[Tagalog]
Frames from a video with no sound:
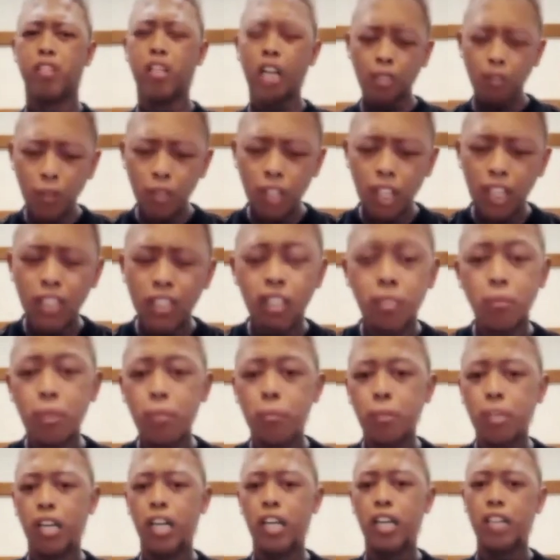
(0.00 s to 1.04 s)
Kayo lang ang
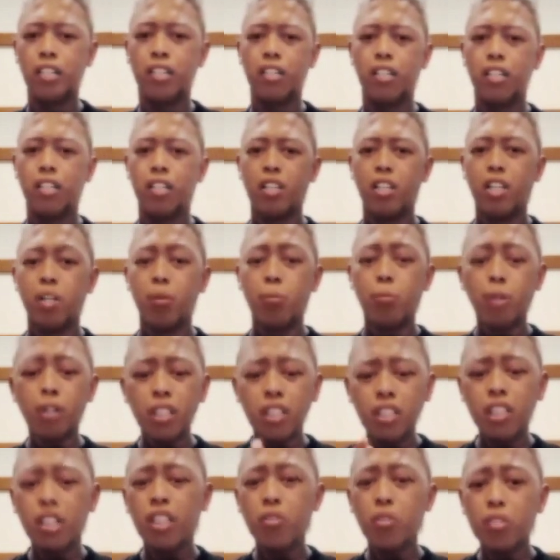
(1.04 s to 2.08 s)
nagbibigay.
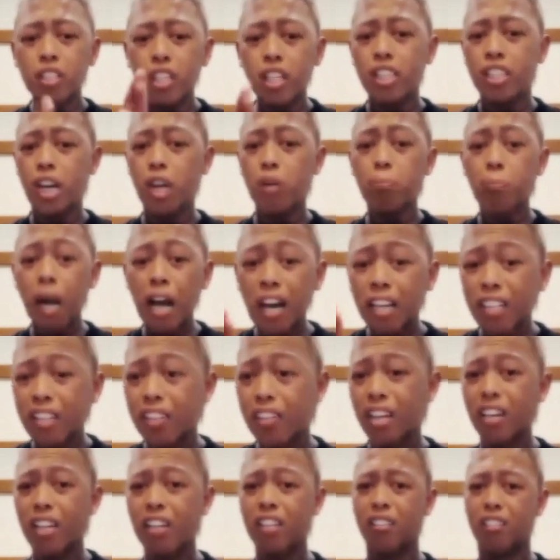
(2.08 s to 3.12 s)
Porkit ganong sinayaw,
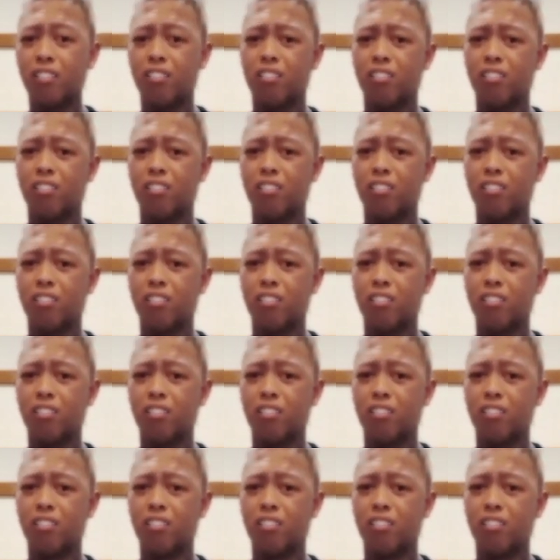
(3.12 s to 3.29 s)
pangit na.